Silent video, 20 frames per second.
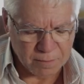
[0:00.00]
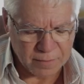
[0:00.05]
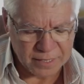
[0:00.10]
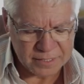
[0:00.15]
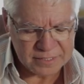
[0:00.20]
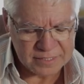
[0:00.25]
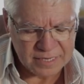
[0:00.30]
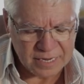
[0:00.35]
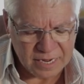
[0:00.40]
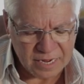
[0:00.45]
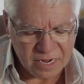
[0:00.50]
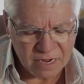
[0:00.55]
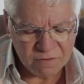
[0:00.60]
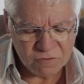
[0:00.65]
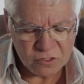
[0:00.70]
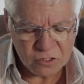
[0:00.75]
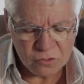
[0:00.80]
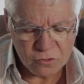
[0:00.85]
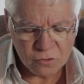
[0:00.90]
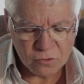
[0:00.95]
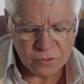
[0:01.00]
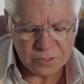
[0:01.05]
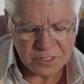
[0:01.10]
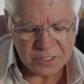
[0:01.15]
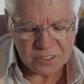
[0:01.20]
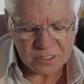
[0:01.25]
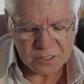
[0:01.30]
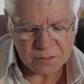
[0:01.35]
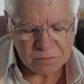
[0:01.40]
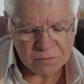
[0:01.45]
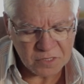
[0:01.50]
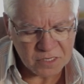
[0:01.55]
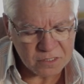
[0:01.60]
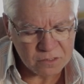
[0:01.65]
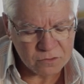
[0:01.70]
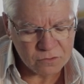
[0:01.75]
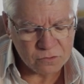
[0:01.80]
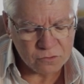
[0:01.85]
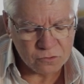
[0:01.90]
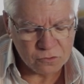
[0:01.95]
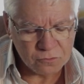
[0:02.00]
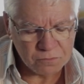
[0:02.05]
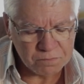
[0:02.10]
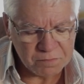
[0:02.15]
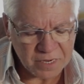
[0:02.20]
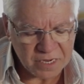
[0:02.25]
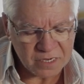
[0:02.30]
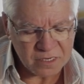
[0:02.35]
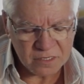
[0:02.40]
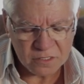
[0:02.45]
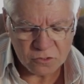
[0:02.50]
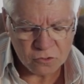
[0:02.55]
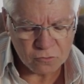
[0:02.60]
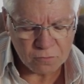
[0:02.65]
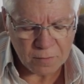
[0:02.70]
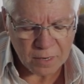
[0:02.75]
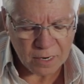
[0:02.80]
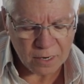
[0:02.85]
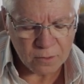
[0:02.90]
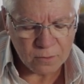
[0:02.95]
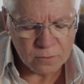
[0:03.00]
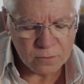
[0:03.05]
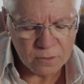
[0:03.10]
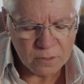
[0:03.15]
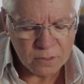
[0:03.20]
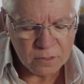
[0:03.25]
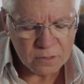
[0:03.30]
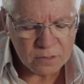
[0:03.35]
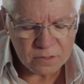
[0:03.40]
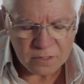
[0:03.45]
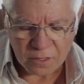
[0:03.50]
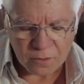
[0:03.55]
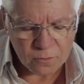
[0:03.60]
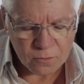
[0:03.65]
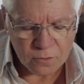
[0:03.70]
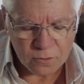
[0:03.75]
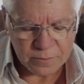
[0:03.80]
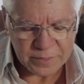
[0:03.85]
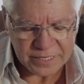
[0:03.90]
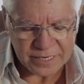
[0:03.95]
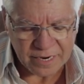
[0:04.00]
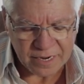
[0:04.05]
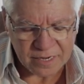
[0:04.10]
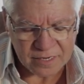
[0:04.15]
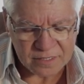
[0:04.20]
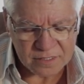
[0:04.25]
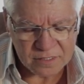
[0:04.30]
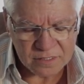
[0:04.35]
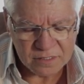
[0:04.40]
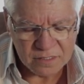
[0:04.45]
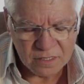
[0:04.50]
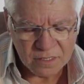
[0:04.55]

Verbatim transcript: pero del árbol del conocimiento del bien y del mal no comerás,